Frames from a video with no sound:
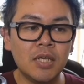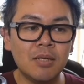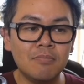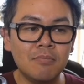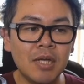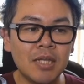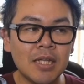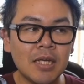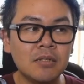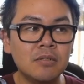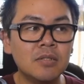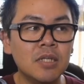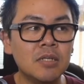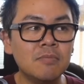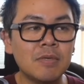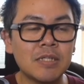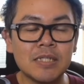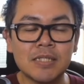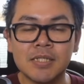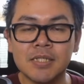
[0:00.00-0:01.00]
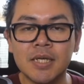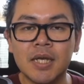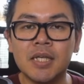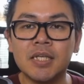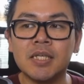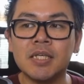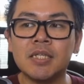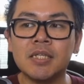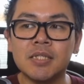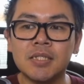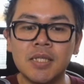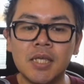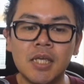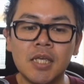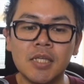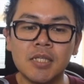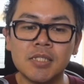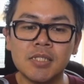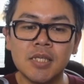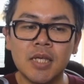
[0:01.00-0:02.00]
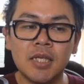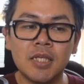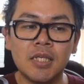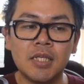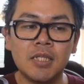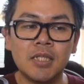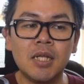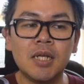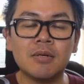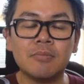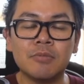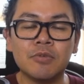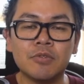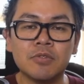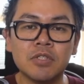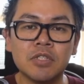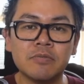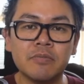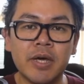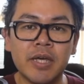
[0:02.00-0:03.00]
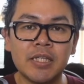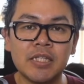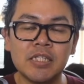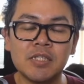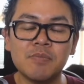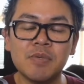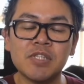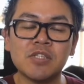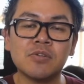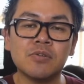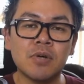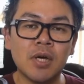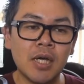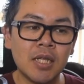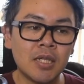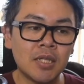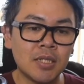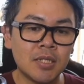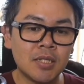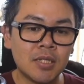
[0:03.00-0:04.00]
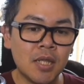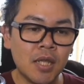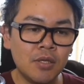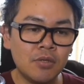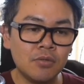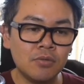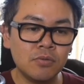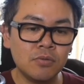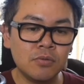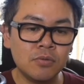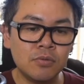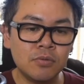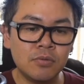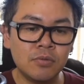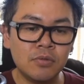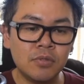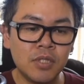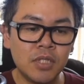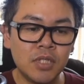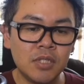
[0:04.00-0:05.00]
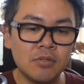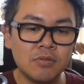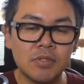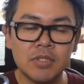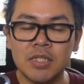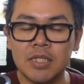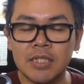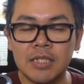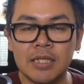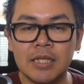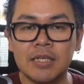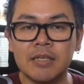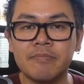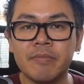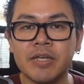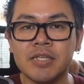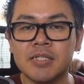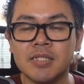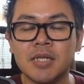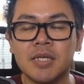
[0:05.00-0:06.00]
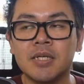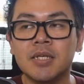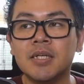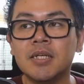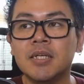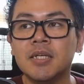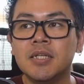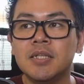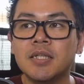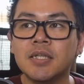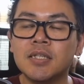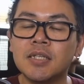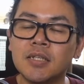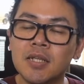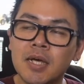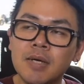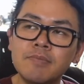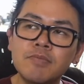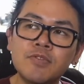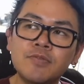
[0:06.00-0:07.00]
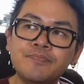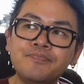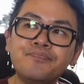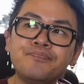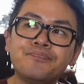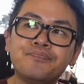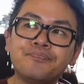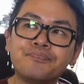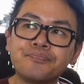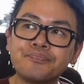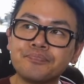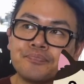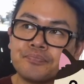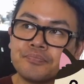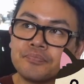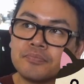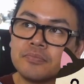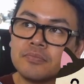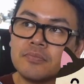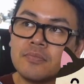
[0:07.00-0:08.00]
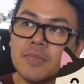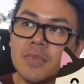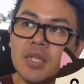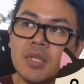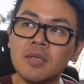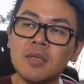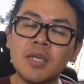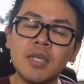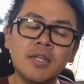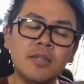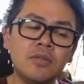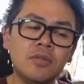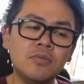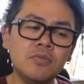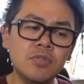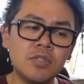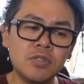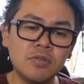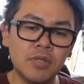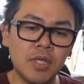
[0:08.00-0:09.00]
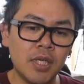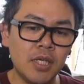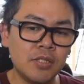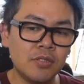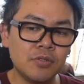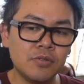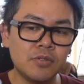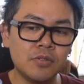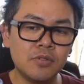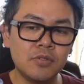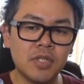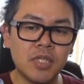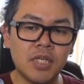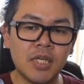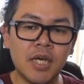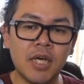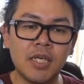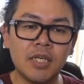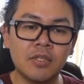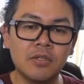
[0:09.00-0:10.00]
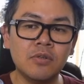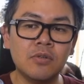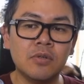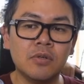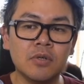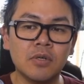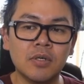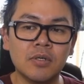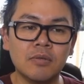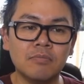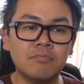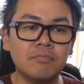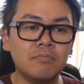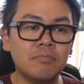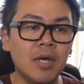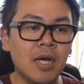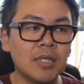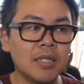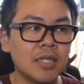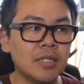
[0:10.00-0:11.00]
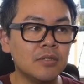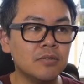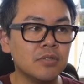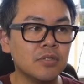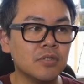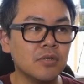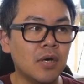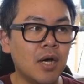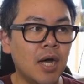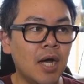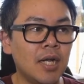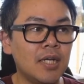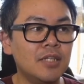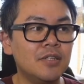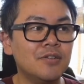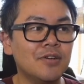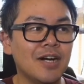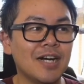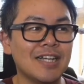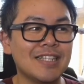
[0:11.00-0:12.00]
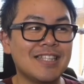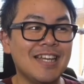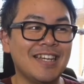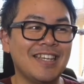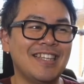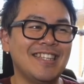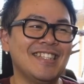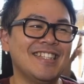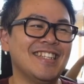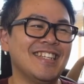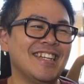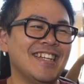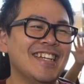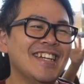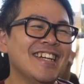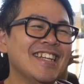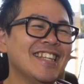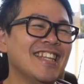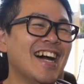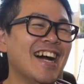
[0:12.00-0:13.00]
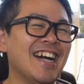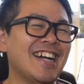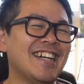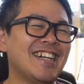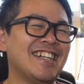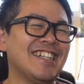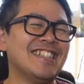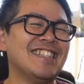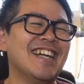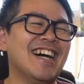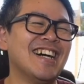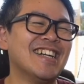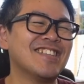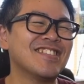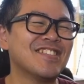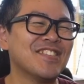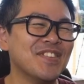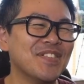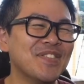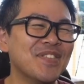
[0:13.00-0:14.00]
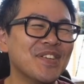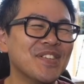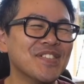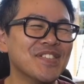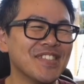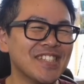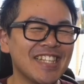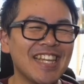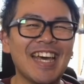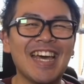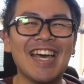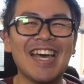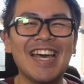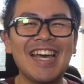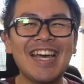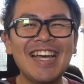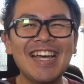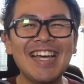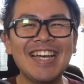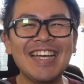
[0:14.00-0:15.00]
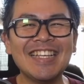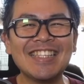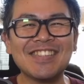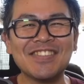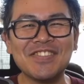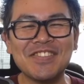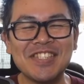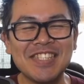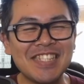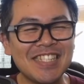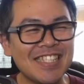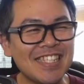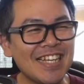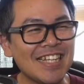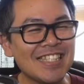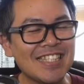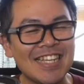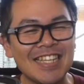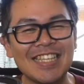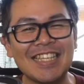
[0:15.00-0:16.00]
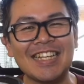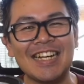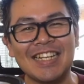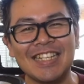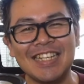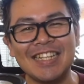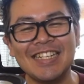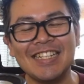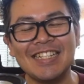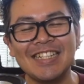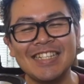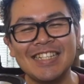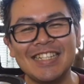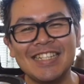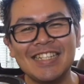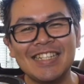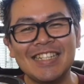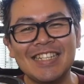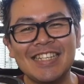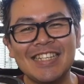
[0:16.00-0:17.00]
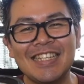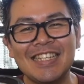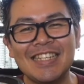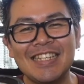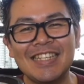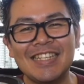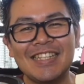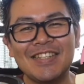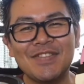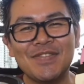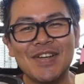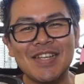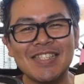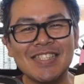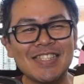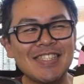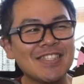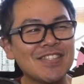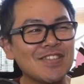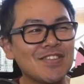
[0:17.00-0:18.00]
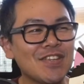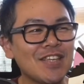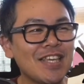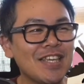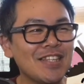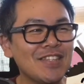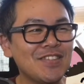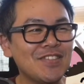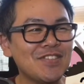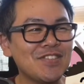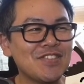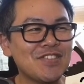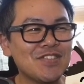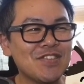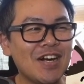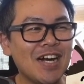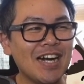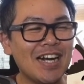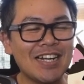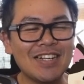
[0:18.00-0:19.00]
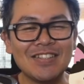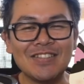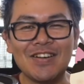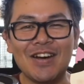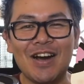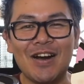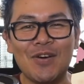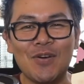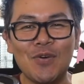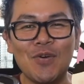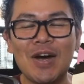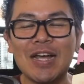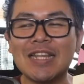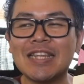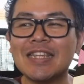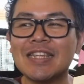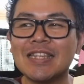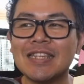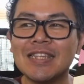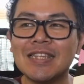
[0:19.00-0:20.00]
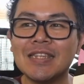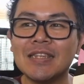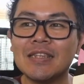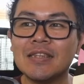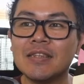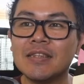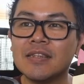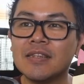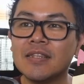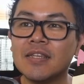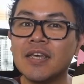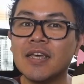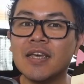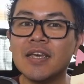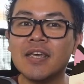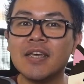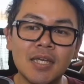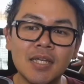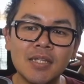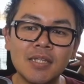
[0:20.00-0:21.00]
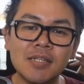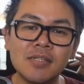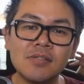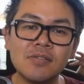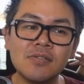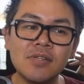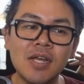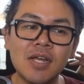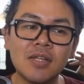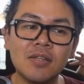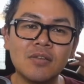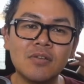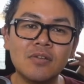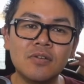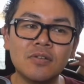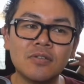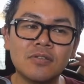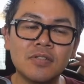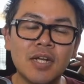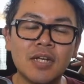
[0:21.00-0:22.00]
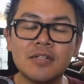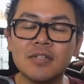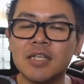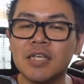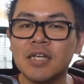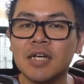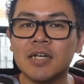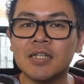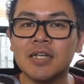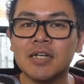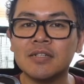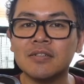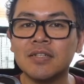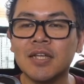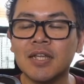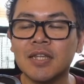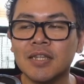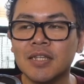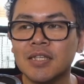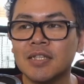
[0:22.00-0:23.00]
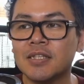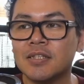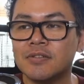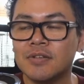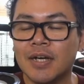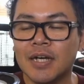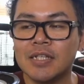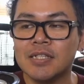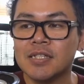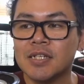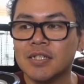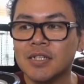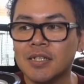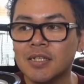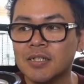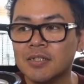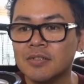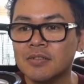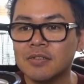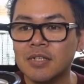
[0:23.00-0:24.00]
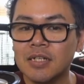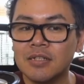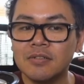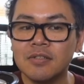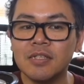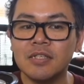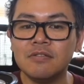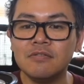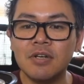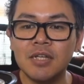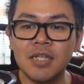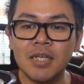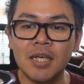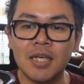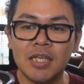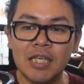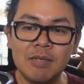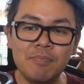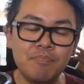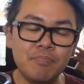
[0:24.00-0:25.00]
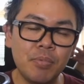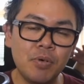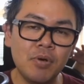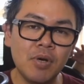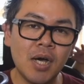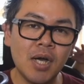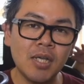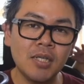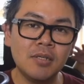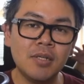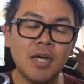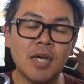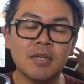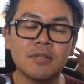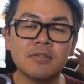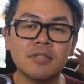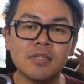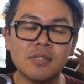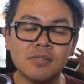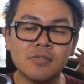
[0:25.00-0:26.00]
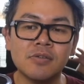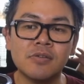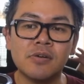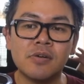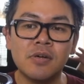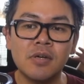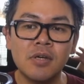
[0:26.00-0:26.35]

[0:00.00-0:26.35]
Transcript: まあ、なくなるまで使い切ったらもうおしまいにしましょうかっていう風に言っていただきました。なんで多分、血糖値を計測する機械の、まあなんて言うんでしょう、針とかが先になくなると思うんで、そっちが先かな。まずその血糖値を測るのが終わって、で、その後グラルギンがなくなってっていう感じかな。グラルギンはね、1本半ぐらいあるんですよ。